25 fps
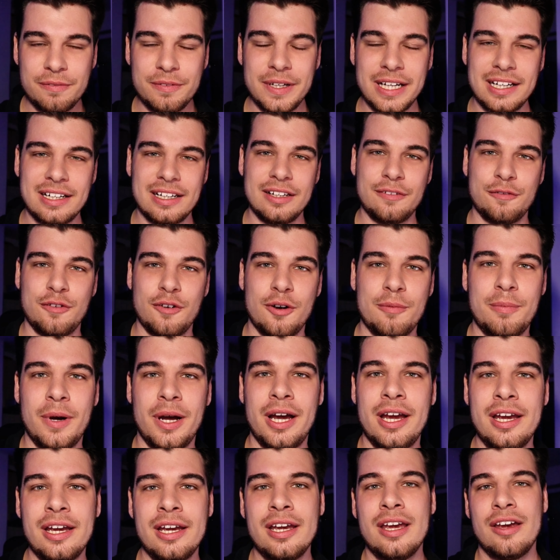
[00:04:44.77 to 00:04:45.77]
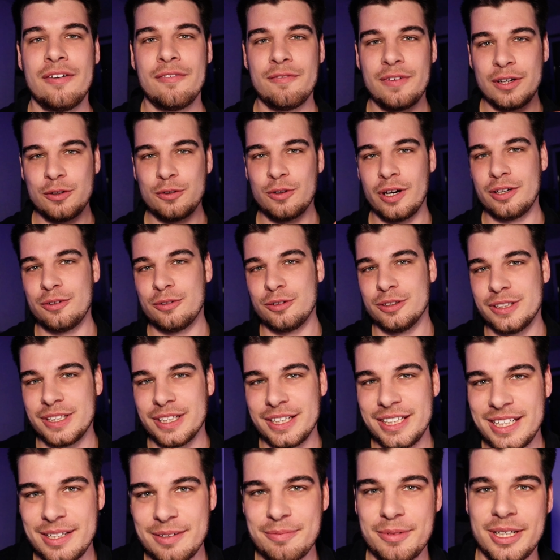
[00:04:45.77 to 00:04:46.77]
wirklich vorbei, wenn du ein
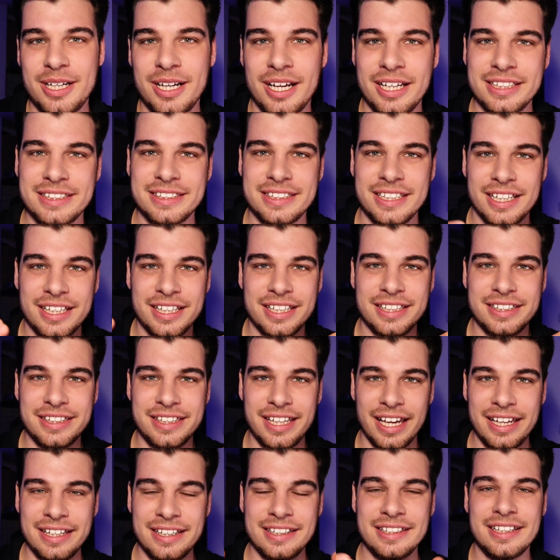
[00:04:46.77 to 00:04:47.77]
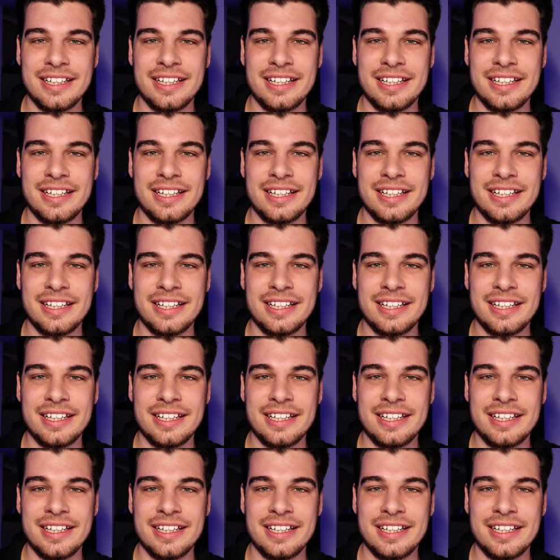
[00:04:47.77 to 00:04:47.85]
Unternehmen hast, denn